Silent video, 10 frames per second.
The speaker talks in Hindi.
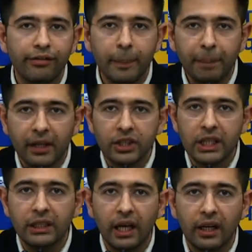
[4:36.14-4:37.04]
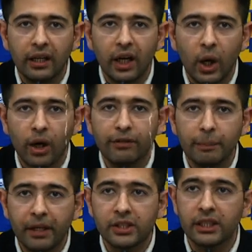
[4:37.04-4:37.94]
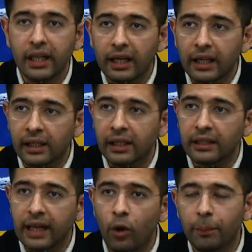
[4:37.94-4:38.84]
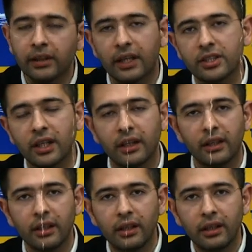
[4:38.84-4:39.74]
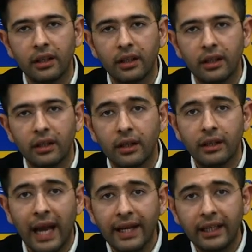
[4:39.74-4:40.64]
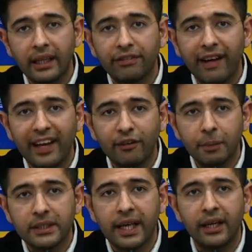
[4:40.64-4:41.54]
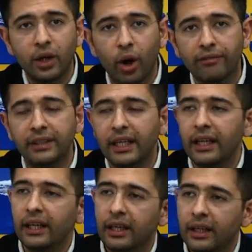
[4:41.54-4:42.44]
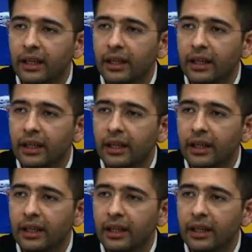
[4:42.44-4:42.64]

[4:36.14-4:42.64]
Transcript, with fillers: विपक्षी दल और विपक्षी दल के नेताओं पर दर्ज करे 95% परसेंट ऑफ द